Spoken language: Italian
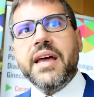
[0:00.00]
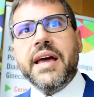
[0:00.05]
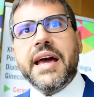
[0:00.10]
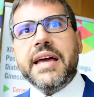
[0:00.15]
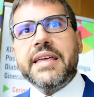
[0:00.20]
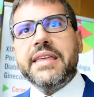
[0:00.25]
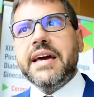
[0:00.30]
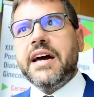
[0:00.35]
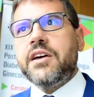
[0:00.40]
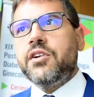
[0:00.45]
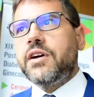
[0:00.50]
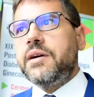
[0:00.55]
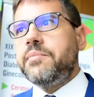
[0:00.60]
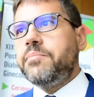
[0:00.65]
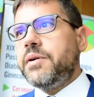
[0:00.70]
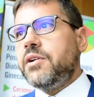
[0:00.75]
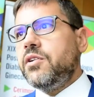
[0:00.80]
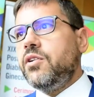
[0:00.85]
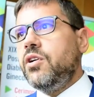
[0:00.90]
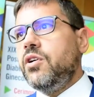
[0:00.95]
È chiaro che
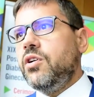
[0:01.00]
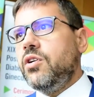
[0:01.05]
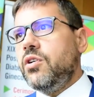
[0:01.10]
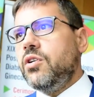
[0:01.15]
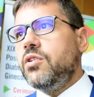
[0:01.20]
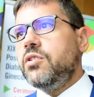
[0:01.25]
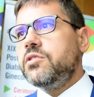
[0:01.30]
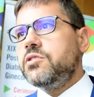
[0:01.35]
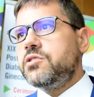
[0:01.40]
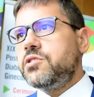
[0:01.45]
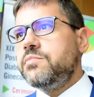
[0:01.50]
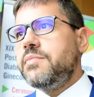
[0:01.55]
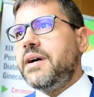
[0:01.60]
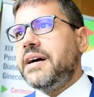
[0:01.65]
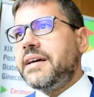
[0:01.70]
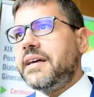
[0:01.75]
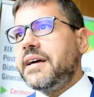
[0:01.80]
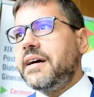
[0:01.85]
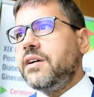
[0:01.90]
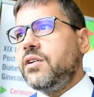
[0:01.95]
però ci
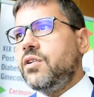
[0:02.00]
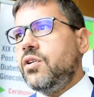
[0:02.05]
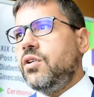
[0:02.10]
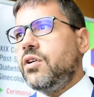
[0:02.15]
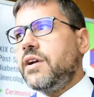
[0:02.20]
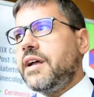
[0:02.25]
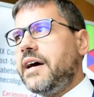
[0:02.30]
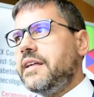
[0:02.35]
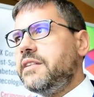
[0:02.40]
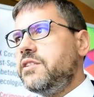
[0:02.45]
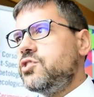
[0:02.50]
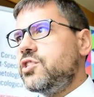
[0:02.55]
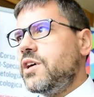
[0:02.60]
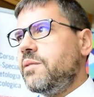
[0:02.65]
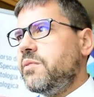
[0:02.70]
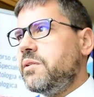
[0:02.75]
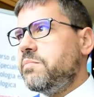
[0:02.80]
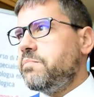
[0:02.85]
manca ancora diciamo,